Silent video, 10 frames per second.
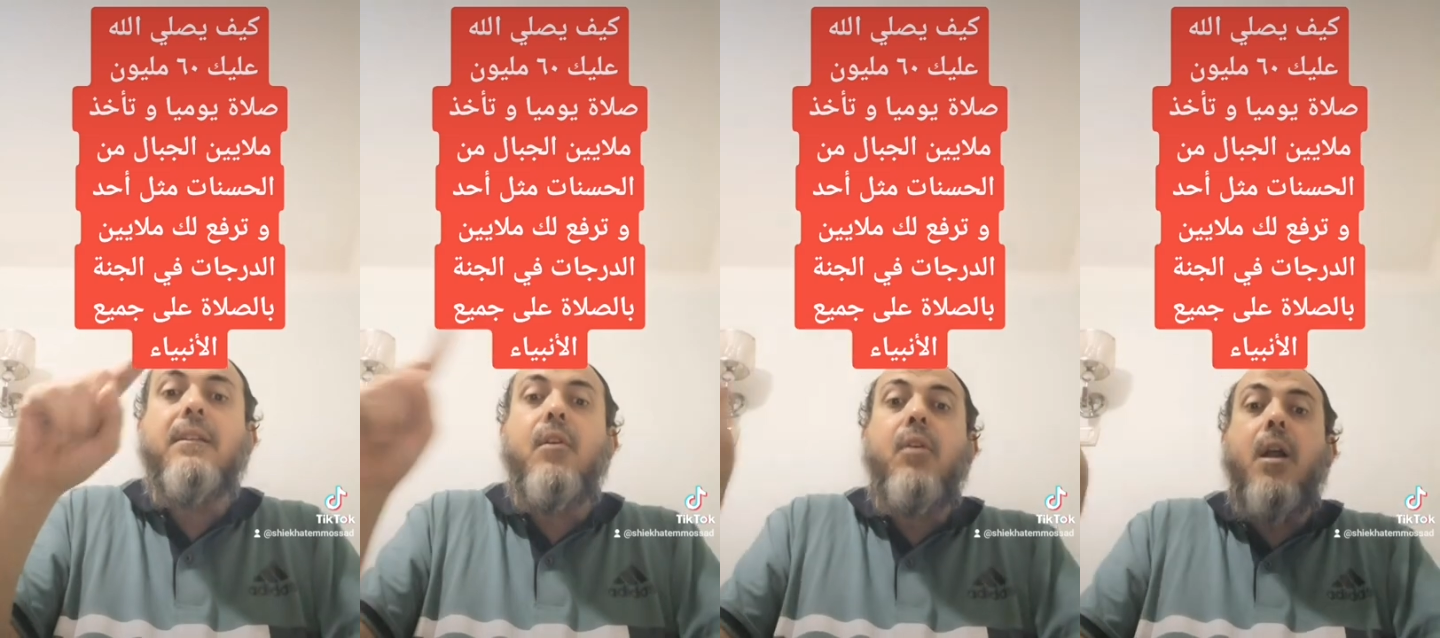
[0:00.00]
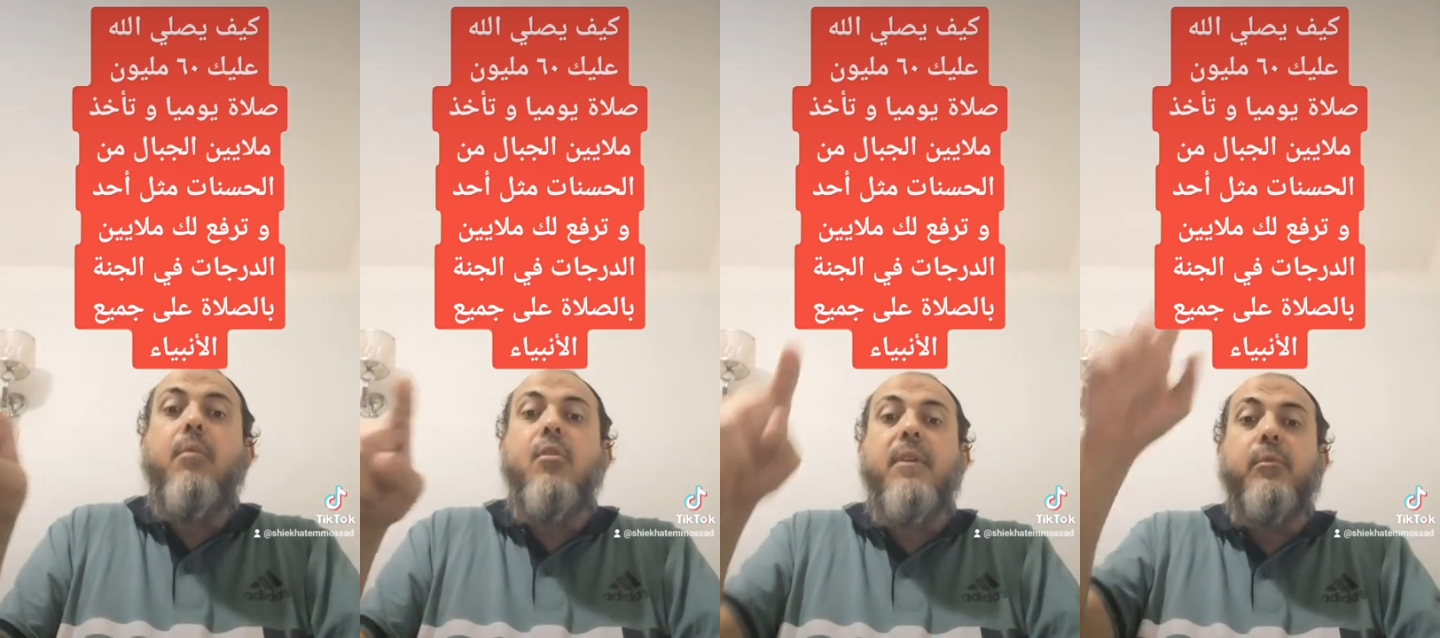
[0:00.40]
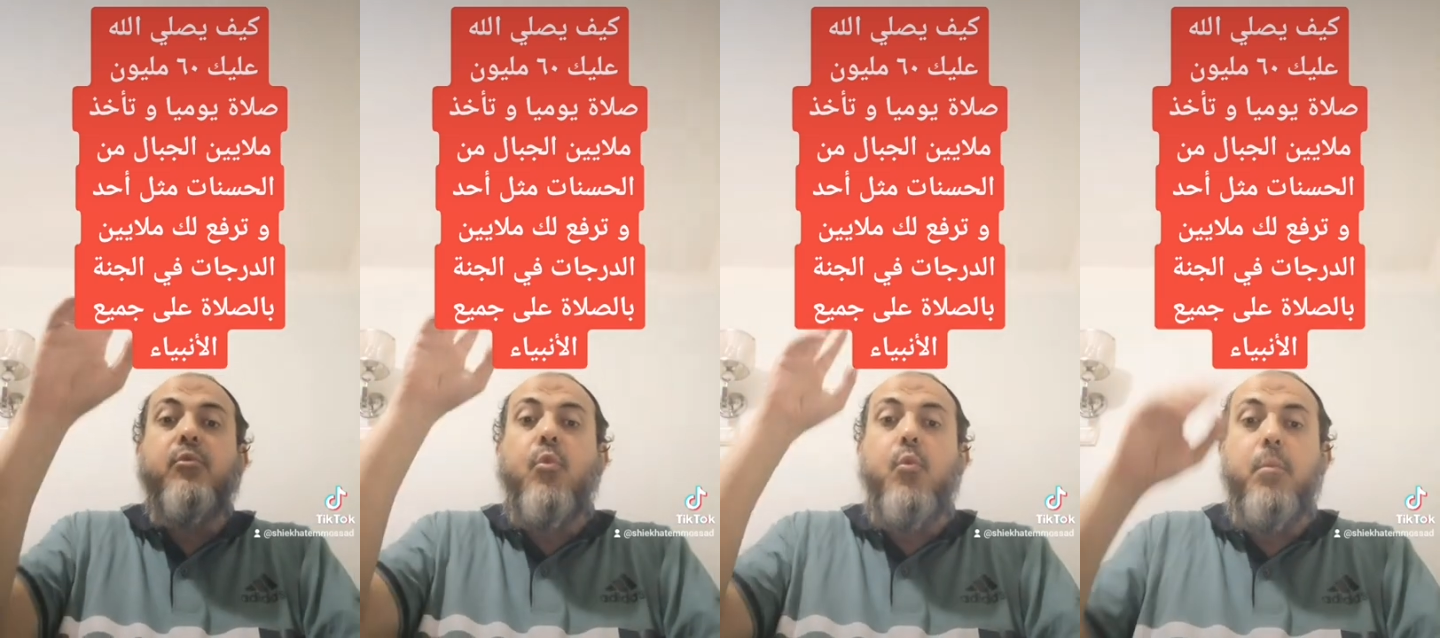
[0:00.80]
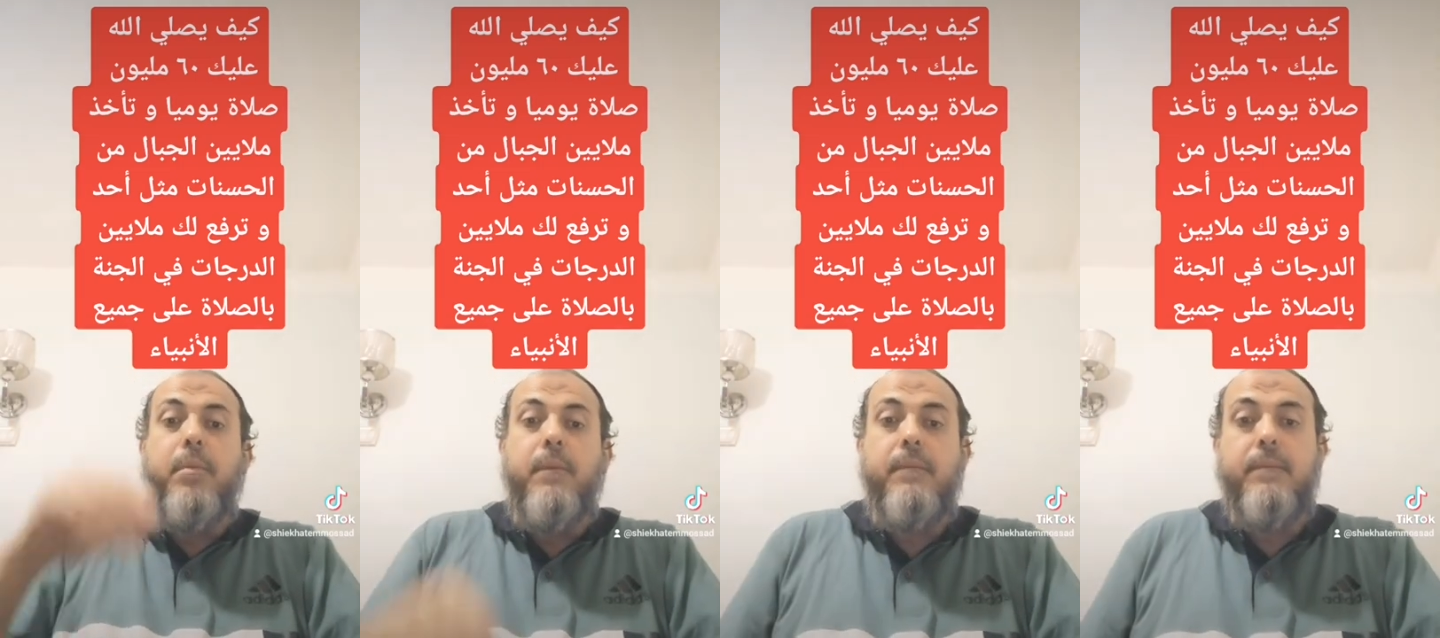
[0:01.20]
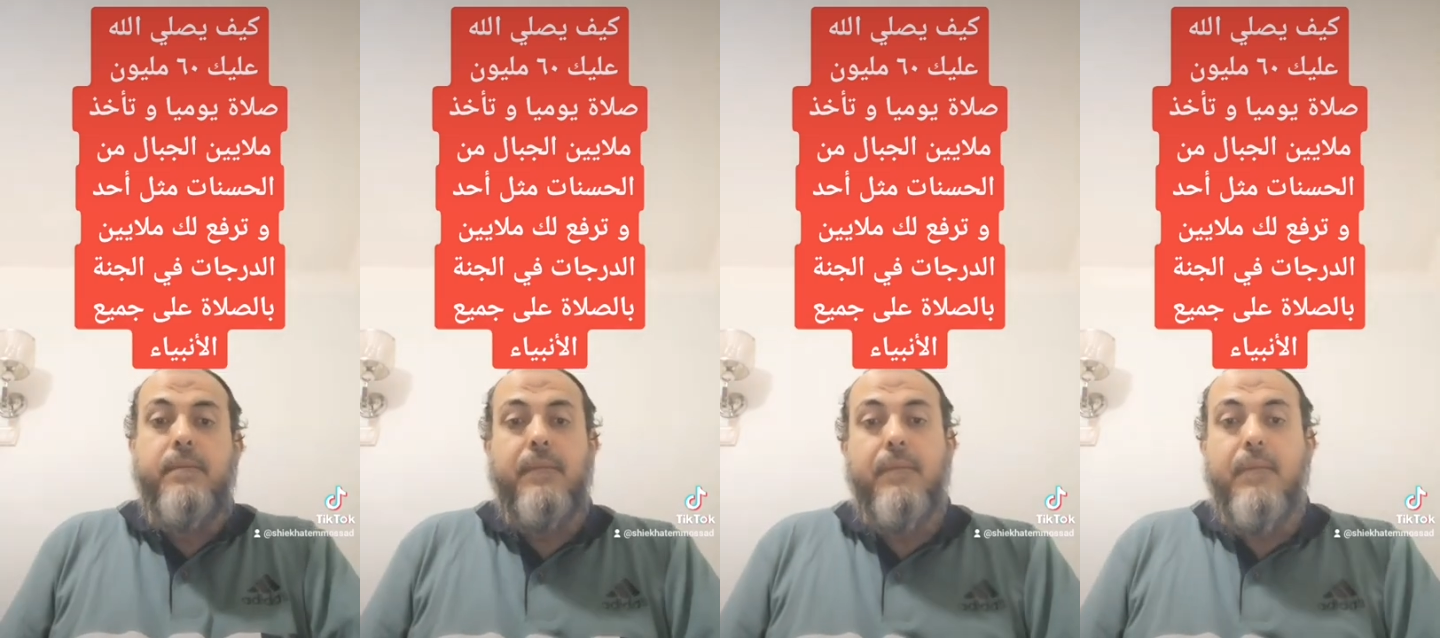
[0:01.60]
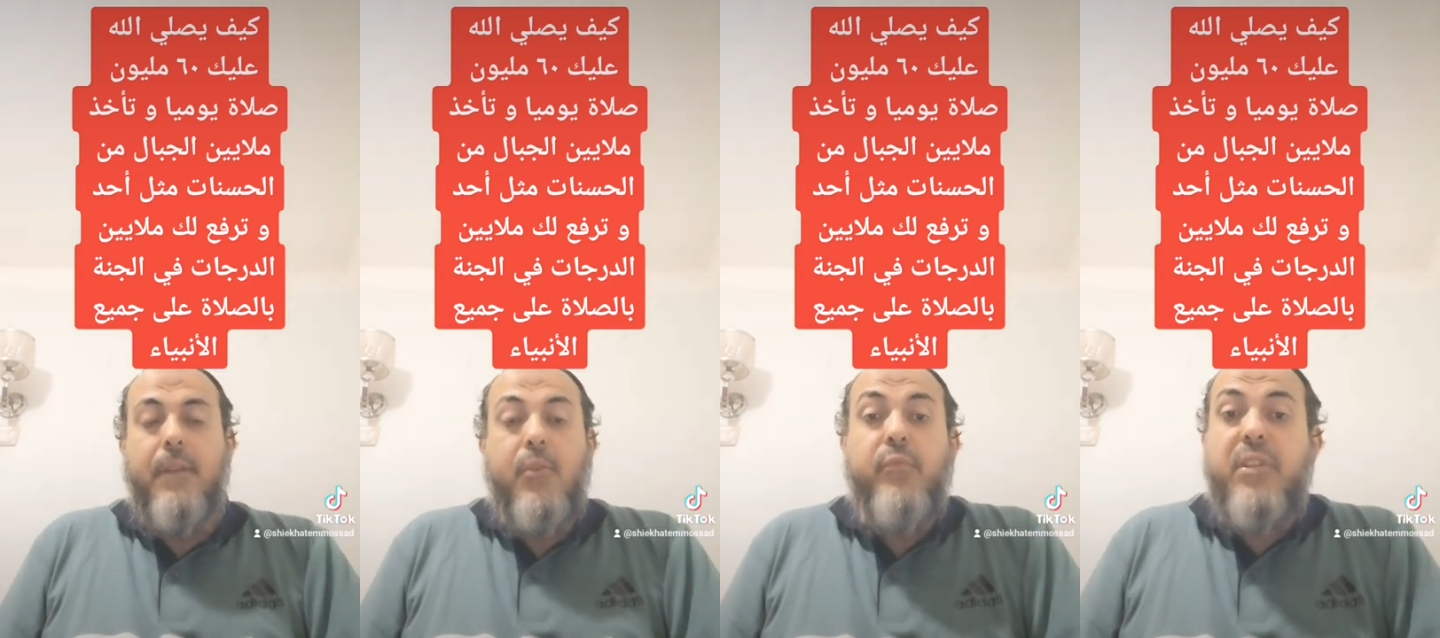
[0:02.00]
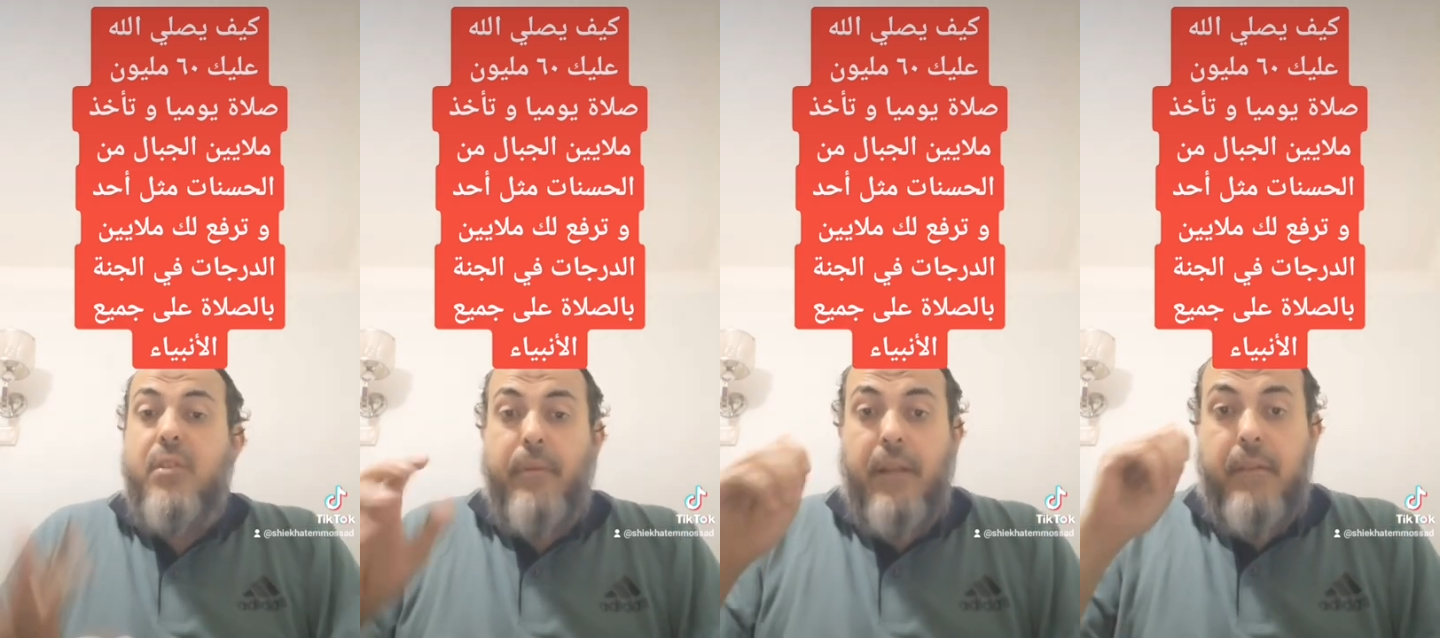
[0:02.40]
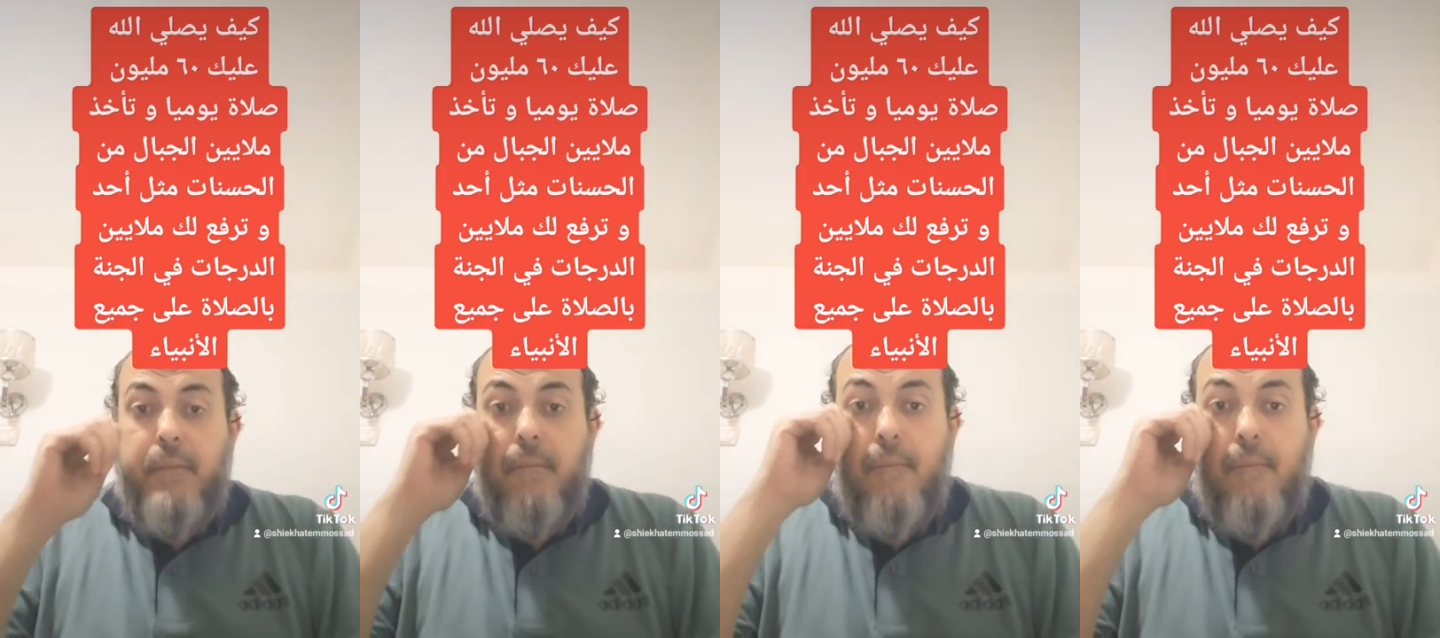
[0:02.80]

الله قلبه وما تموت القلوب شوف بس الثواب العظيم